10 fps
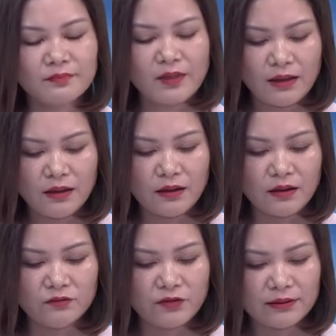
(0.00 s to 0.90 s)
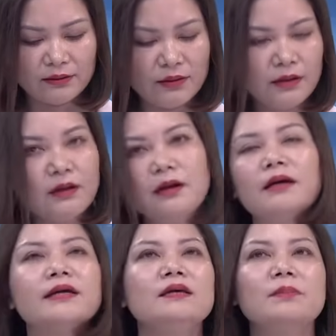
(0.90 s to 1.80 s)
Ừ. À, vâng,
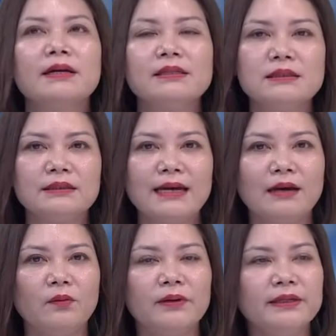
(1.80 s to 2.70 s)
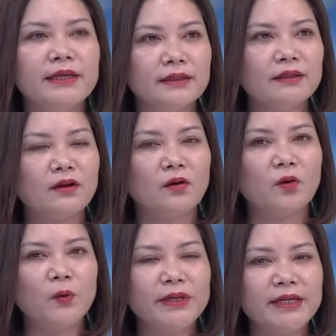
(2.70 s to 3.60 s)
à, khi mà cái dự thảo nghị định
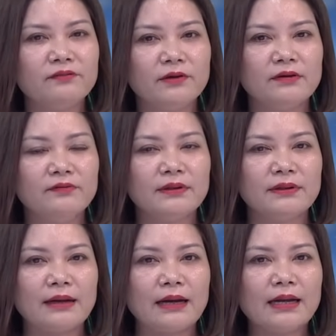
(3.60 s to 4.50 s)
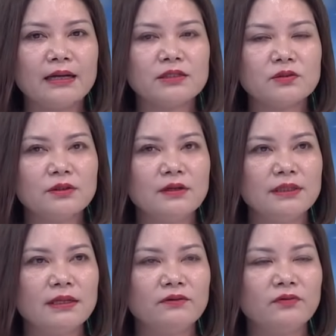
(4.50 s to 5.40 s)
có quy định về cái việc là các cái
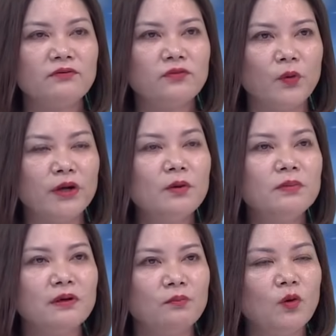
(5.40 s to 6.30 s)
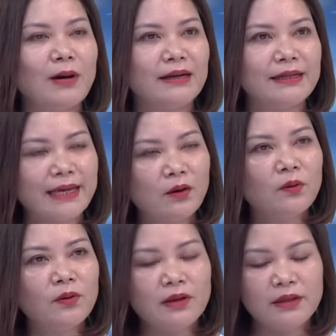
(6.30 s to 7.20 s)
thương nhân phân phối không được mua bán lẫn
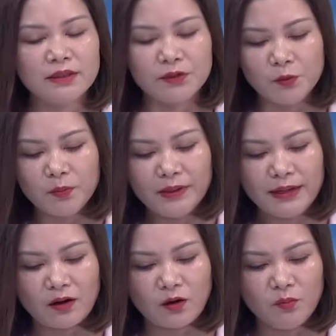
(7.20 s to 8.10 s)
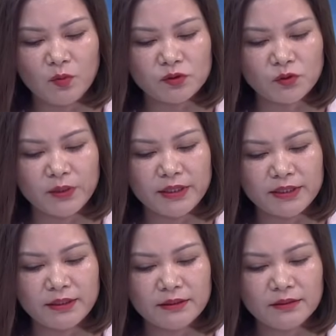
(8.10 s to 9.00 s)
nhau thì đúng là có một số ý
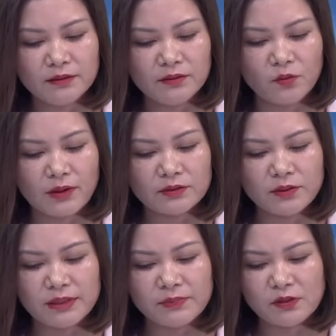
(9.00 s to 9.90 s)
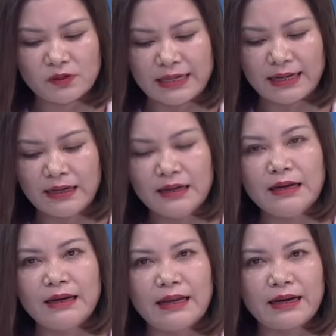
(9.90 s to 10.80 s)
kiến của các doanh nghiệp cho rằng
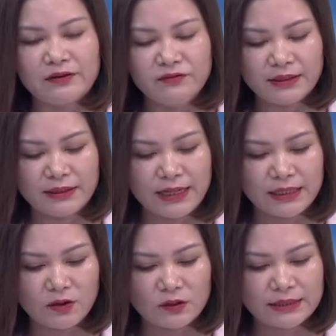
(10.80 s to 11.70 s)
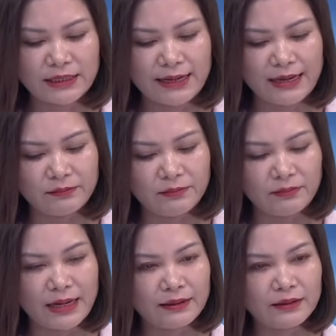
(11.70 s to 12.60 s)
là cái việc này nó sẽ
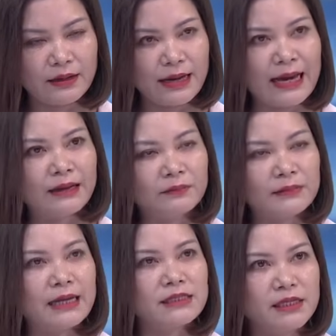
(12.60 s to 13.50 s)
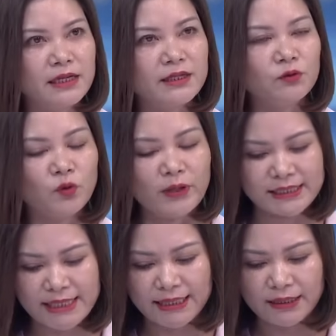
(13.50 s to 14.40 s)
làm hạn hạn chế cái yếu tố
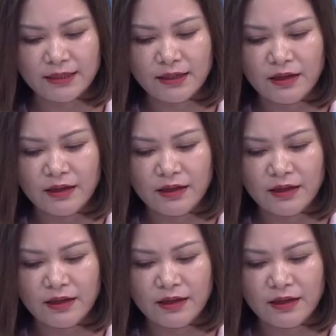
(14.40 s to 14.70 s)
cạnh tranh